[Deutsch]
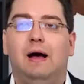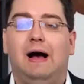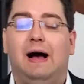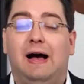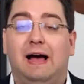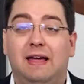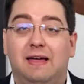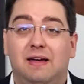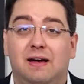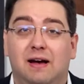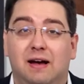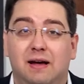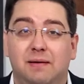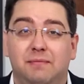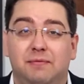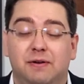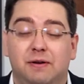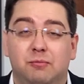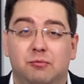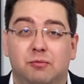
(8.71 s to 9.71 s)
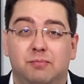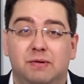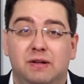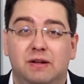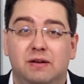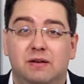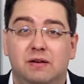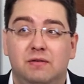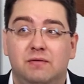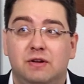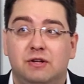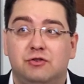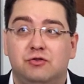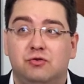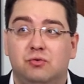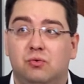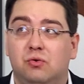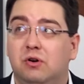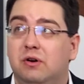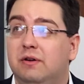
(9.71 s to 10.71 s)
Eigenheim für
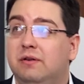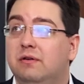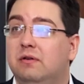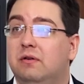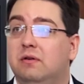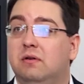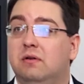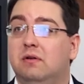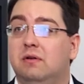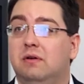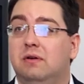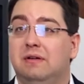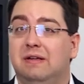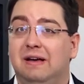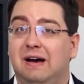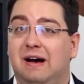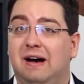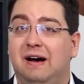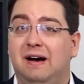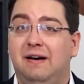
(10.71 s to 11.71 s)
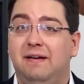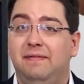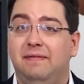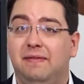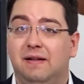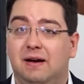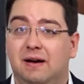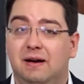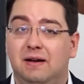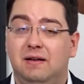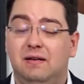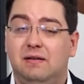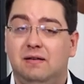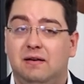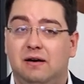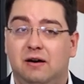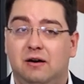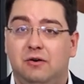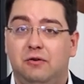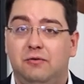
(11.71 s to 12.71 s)
Immobilieninvestoren? Ja, nein,
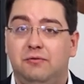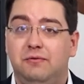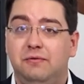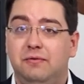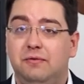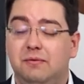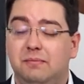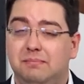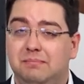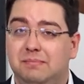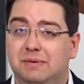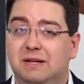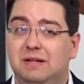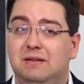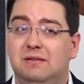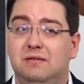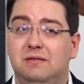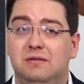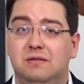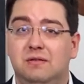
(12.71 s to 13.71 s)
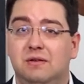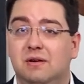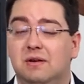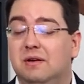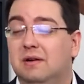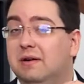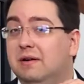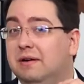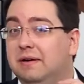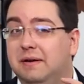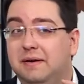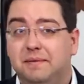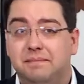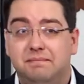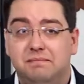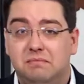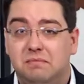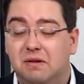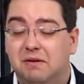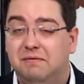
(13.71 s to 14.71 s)
kaufen, mieten,
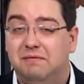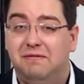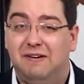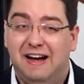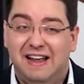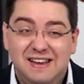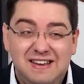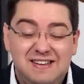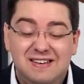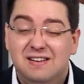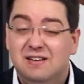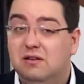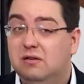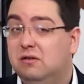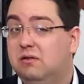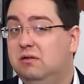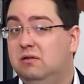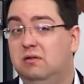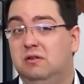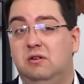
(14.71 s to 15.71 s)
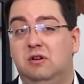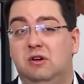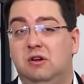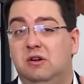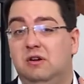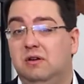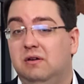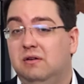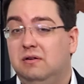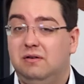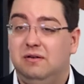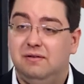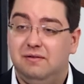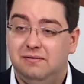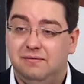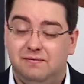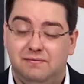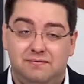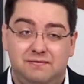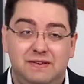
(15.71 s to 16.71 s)
wann,
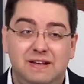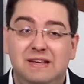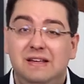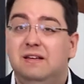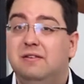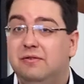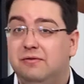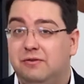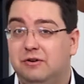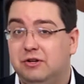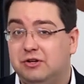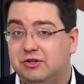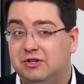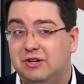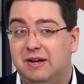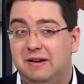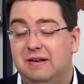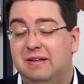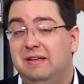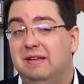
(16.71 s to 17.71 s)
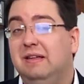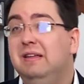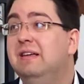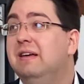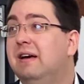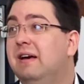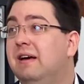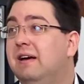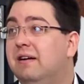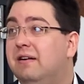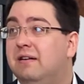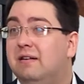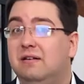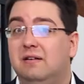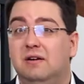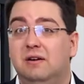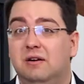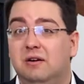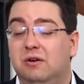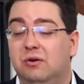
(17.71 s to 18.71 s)
wie von der Strategie
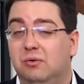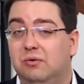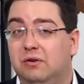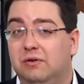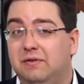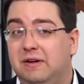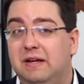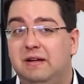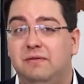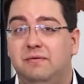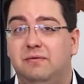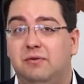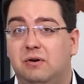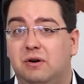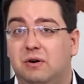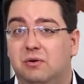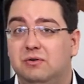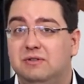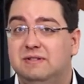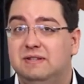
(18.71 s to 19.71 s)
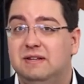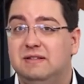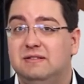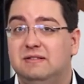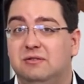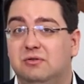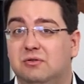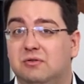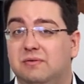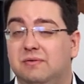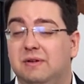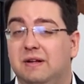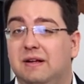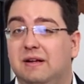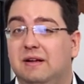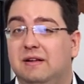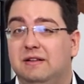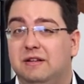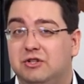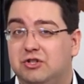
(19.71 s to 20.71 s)
her, unter welchen Voraussetzungen,
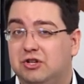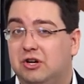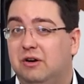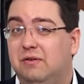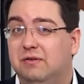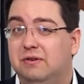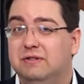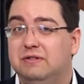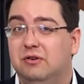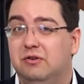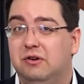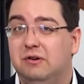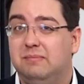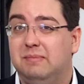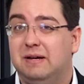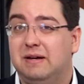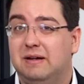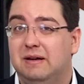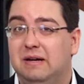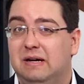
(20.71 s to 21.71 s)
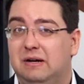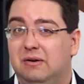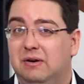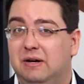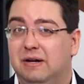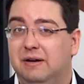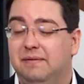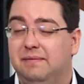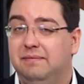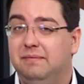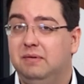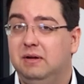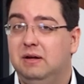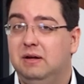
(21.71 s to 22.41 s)
das schauen wir uns heute mal genau an.